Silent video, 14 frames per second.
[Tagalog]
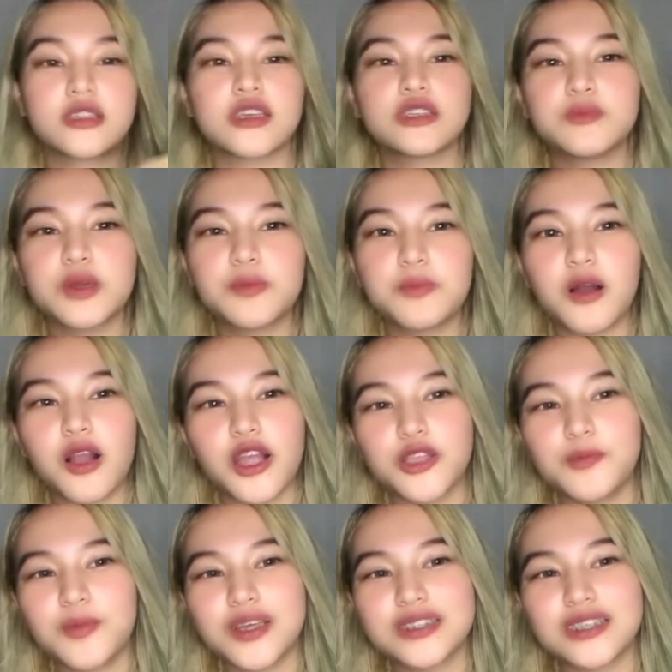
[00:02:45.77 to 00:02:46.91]
kasi may pa-card
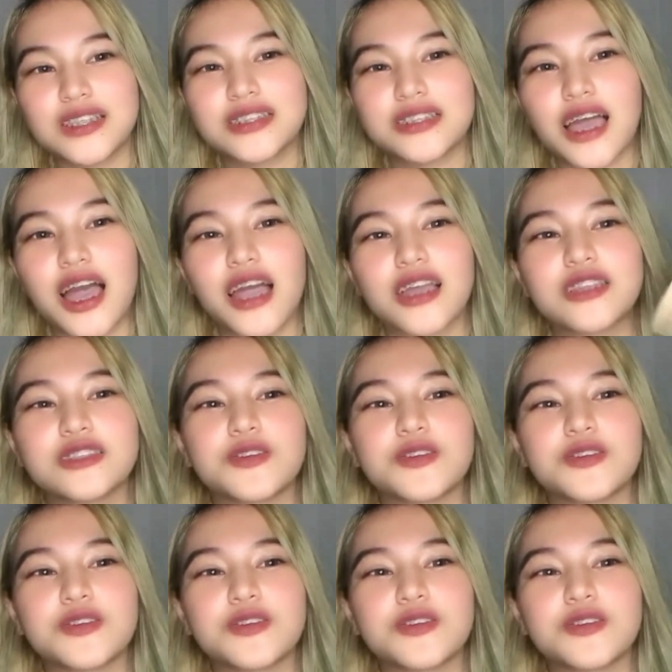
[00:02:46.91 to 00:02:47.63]
pa sila sa akin.